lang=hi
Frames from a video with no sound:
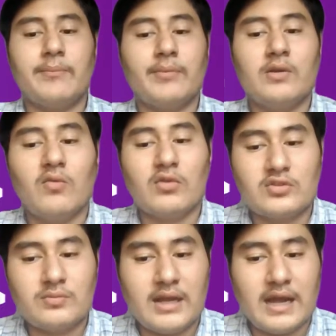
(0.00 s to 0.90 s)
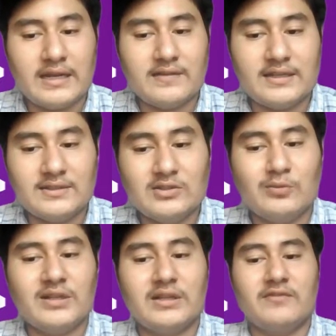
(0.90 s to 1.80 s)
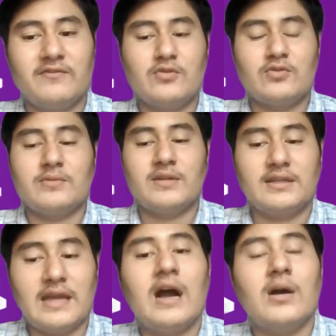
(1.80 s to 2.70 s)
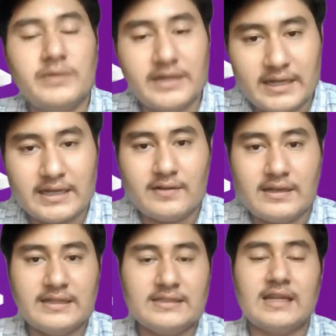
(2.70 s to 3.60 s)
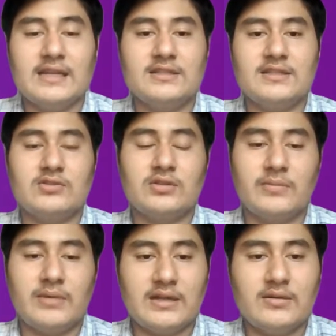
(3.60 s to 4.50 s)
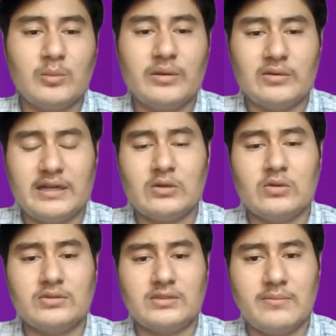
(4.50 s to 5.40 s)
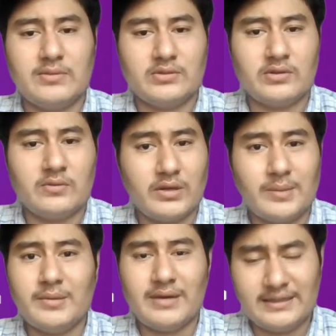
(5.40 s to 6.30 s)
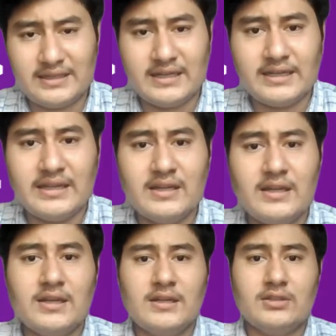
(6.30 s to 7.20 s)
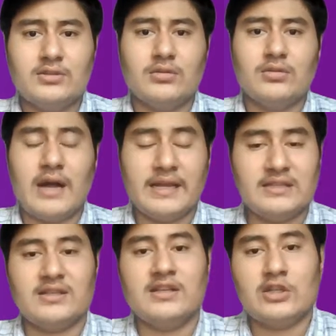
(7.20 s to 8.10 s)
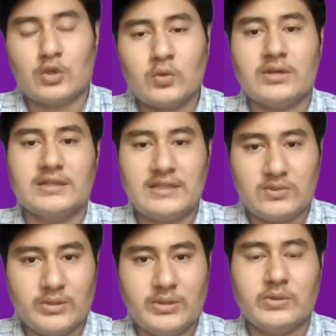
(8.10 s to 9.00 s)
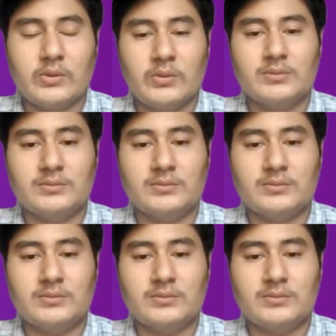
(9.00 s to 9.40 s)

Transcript: एप्पल वॉच में आने वाले दिनों में फ्यूचर में क्या अपडेट आने वाले इन सारी चीज़ों के बारे में हम टेकटॉक्स के एपिसोड वन में बात करेंगे तो आइए चलिए शुरू करते हैं इस वीडियो को